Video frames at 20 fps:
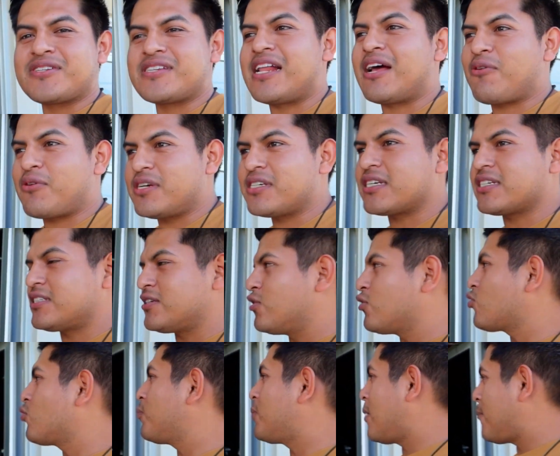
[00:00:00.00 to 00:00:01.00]
La cosa es que sí lo
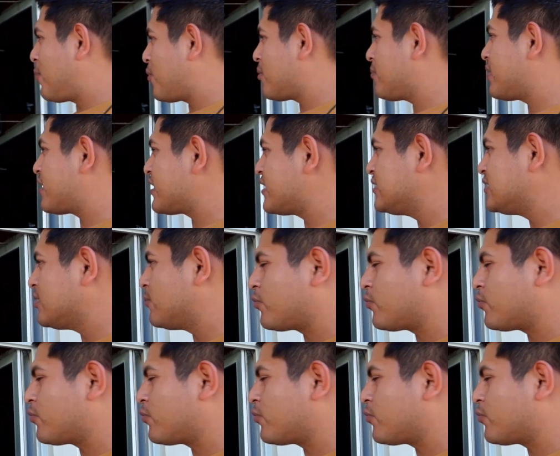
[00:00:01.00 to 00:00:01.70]
ocupaba por emergencia,